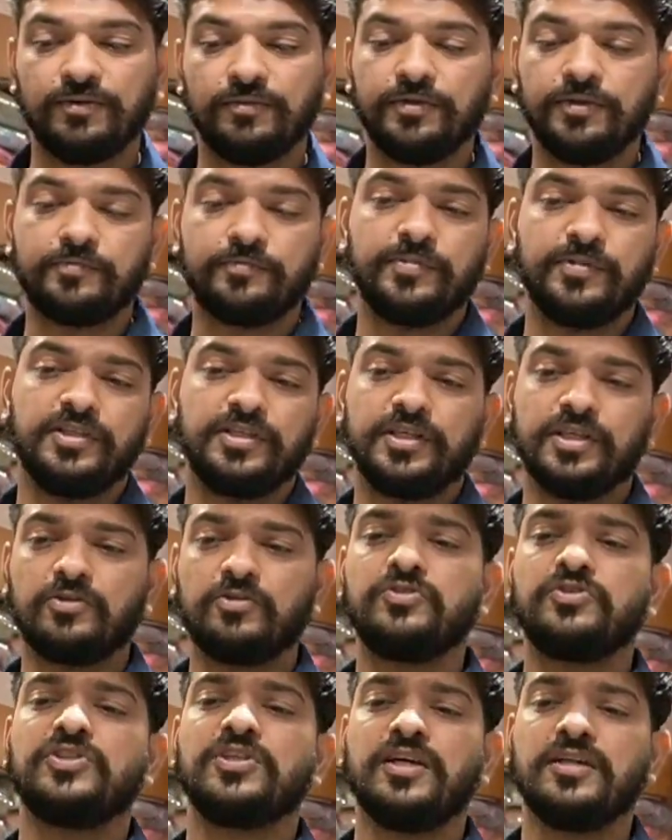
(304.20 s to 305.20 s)
फैब्रिक पे दिखा रहा
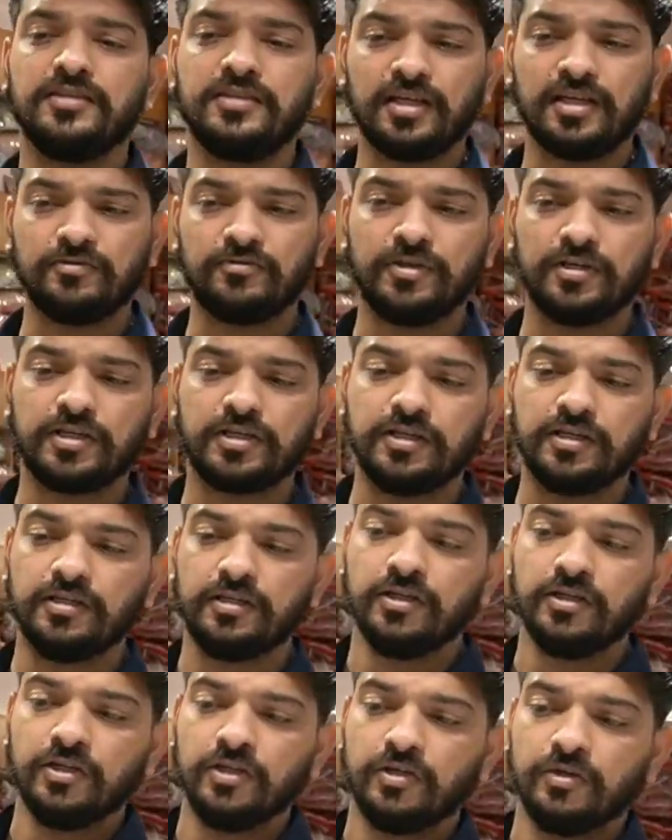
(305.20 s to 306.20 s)
हूँ शानदार वर्क है
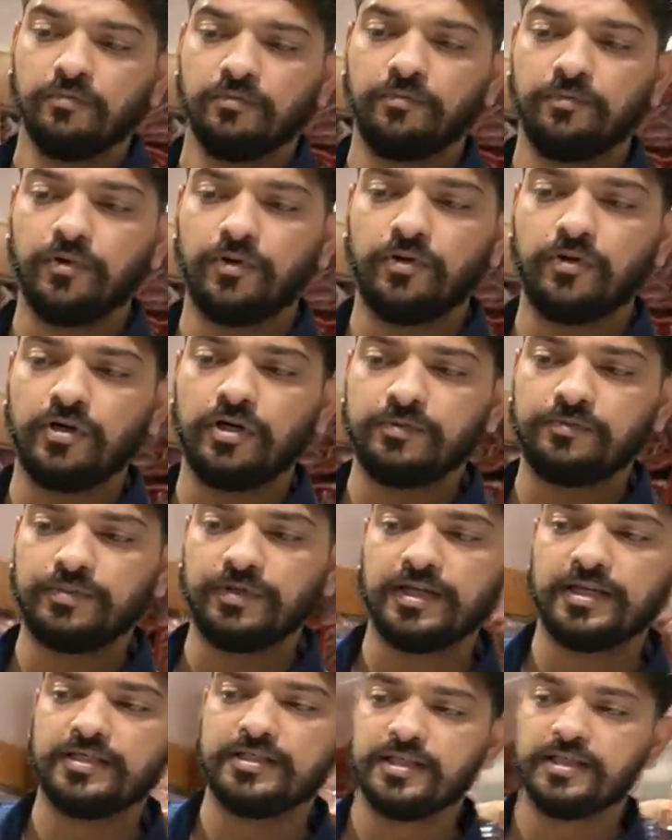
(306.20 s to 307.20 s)
बहुत प्यारी